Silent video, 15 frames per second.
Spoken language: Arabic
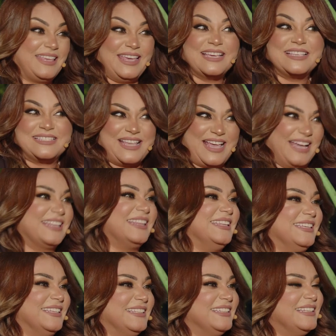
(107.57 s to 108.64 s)
exactly.
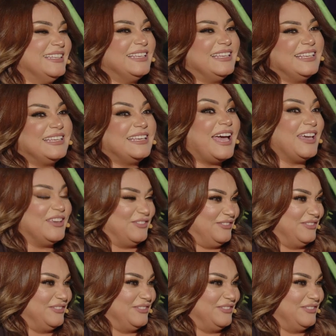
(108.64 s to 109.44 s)
كيف كيف إيه،